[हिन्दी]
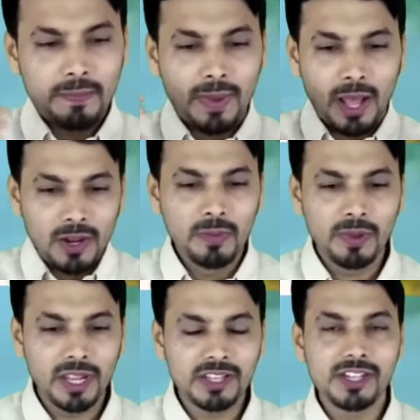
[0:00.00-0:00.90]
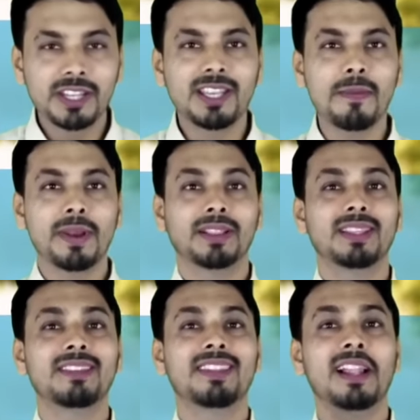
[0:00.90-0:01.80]
ये मालूम होना चाहिए कि
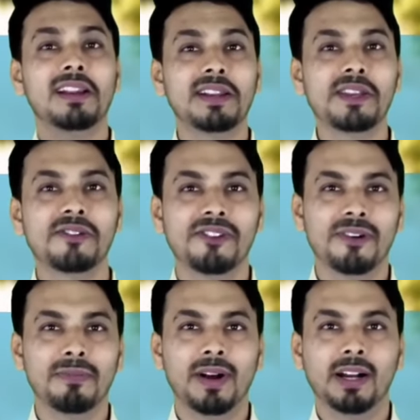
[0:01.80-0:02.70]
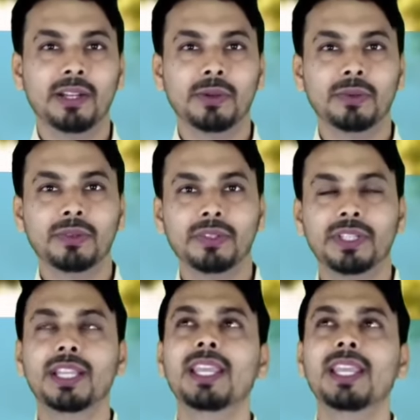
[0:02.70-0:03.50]
आप कितनी सैलरी की जॉब मांग रहे हो